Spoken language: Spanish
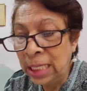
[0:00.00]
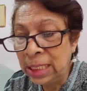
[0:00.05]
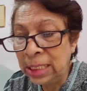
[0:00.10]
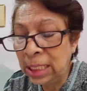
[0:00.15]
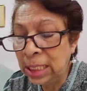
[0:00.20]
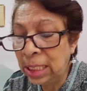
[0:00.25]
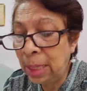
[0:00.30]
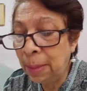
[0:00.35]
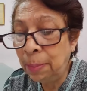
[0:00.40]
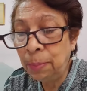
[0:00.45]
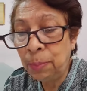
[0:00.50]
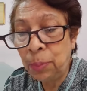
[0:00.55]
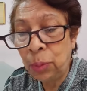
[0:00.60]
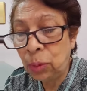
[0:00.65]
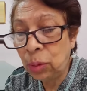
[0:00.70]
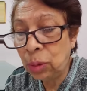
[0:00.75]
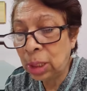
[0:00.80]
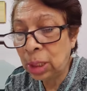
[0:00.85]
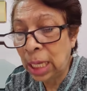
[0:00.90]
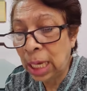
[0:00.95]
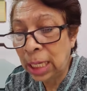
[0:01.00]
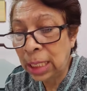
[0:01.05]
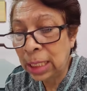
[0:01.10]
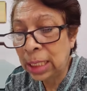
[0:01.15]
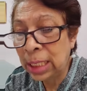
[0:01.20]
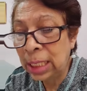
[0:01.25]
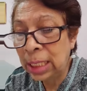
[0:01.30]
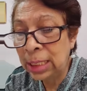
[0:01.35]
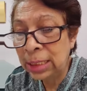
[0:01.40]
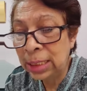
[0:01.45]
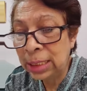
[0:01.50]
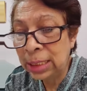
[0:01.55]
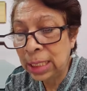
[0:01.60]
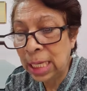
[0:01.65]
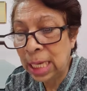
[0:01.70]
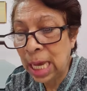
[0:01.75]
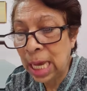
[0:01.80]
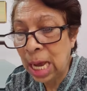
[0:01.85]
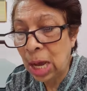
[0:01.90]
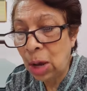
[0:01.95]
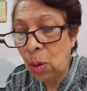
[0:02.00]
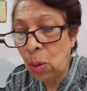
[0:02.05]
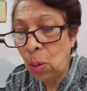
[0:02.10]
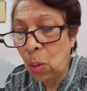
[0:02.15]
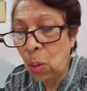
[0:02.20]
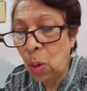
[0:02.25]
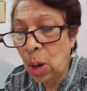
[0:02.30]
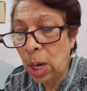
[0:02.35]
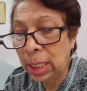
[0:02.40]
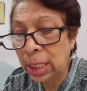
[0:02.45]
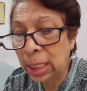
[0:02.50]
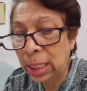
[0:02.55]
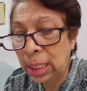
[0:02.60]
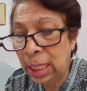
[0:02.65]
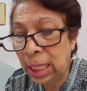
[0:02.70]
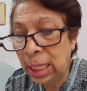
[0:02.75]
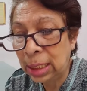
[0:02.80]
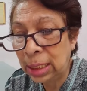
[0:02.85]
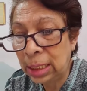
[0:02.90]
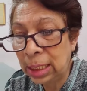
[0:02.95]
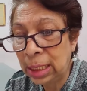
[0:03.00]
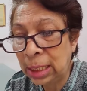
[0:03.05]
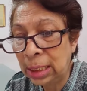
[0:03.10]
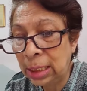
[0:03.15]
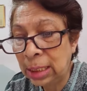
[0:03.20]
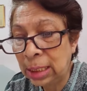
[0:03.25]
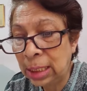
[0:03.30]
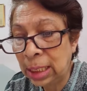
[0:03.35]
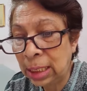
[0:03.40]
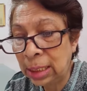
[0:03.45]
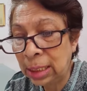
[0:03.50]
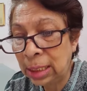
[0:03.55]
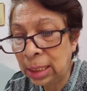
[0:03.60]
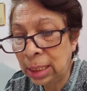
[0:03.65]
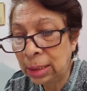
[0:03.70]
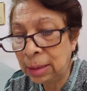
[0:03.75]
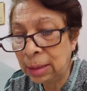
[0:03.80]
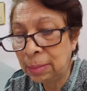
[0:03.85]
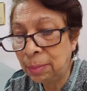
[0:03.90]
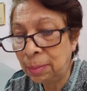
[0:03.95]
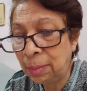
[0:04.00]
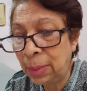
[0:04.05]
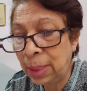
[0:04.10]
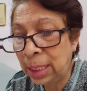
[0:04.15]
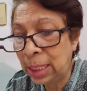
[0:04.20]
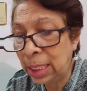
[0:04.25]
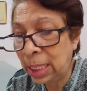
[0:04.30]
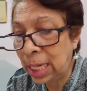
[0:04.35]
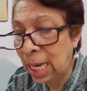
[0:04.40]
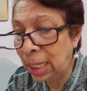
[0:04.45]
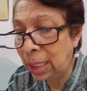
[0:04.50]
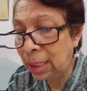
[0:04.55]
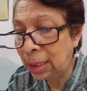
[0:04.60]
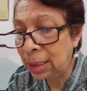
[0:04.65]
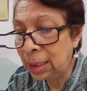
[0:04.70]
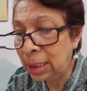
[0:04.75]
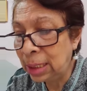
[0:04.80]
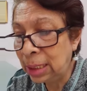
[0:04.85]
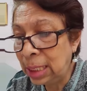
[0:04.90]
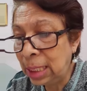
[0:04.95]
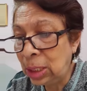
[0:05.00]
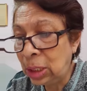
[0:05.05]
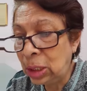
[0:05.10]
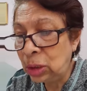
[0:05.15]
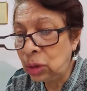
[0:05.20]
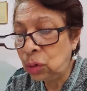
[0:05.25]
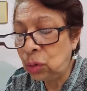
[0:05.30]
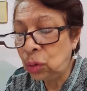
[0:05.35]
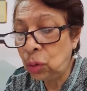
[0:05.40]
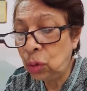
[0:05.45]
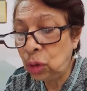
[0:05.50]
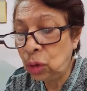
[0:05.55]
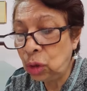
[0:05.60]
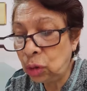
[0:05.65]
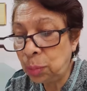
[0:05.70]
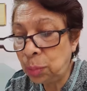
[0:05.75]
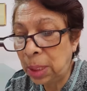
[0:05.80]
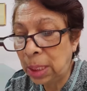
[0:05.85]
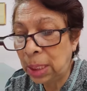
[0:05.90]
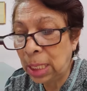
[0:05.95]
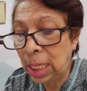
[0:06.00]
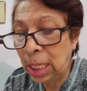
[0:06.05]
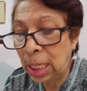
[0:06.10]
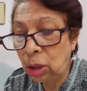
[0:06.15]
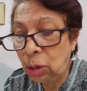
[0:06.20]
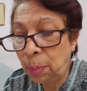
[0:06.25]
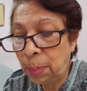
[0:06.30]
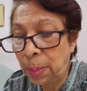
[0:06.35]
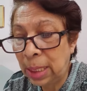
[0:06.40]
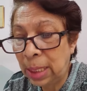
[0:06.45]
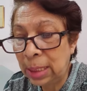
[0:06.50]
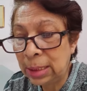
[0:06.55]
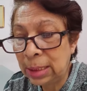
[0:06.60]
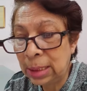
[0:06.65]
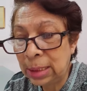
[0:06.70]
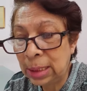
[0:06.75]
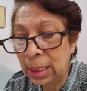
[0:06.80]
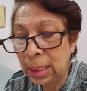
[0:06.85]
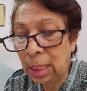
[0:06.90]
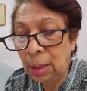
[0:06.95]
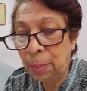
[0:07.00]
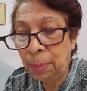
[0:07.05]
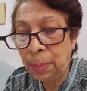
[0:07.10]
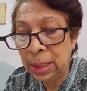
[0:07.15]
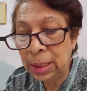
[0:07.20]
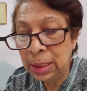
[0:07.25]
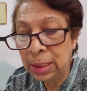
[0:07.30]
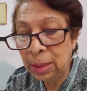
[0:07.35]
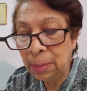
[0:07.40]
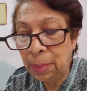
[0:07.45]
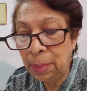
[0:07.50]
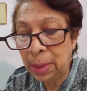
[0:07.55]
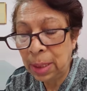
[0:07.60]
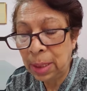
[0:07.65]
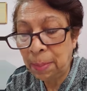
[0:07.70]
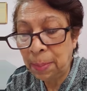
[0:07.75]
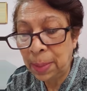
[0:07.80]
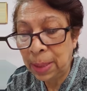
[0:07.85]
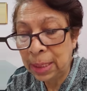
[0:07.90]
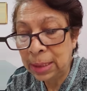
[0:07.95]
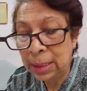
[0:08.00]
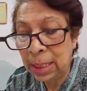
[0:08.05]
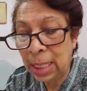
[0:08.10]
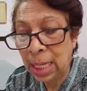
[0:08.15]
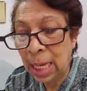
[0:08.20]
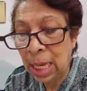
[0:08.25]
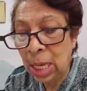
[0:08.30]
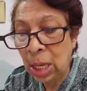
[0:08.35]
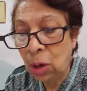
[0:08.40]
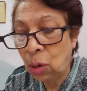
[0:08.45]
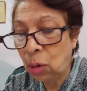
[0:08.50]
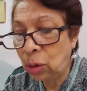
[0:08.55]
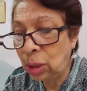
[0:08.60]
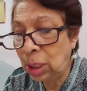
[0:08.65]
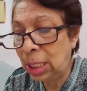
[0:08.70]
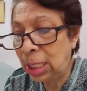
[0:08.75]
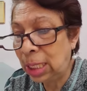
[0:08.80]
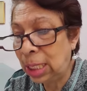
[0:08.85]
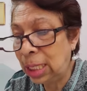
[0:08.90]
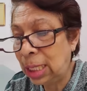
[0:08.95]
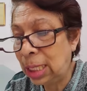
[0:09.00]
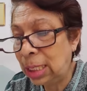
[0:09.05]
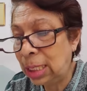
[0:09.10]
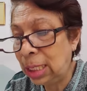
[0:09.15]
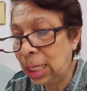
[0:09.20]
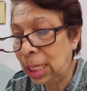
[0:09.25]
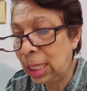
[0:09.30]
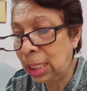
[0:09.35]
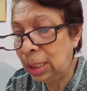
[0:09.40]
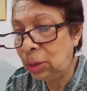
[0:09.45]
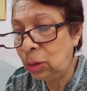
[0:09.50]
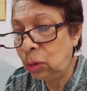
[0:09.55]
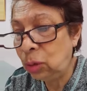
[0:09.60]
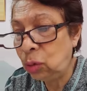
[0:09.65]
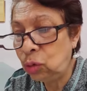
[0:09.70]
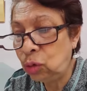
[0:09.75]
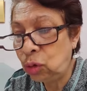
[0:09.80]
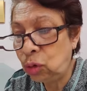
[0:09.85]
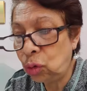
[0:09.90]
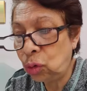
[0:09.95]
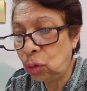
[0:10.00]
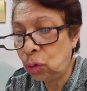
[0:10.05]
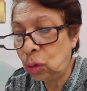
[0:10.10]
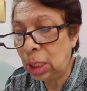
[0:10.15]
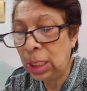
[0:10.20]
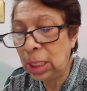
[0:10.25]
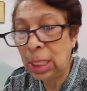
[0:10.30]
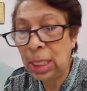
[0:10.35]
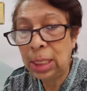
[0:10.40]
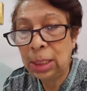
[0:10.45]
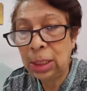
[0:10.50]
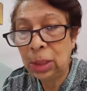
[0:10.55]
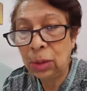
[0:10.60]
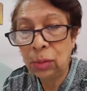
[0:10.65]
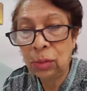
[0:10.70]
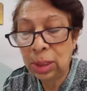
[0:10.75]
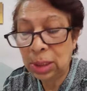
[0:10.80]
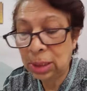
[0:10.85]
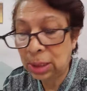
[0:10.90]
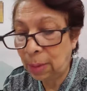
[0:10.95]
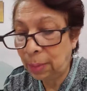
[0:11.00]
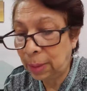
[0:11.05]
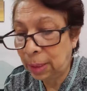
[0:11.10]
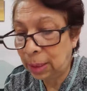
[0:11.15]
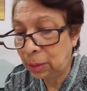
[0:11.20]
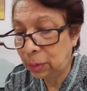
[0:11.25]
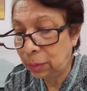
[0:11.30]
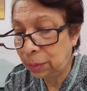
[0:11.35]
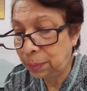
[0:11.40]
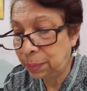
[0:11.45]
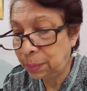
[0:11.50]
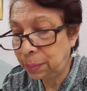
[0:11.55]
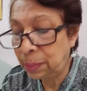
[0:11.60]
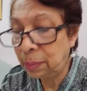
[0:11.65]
Sin importar quién sea o a quién intenten venerar, su Dios verdadero parece ser el príncipe de Persia con el que Daniel luchó en el Antiguo Testamento.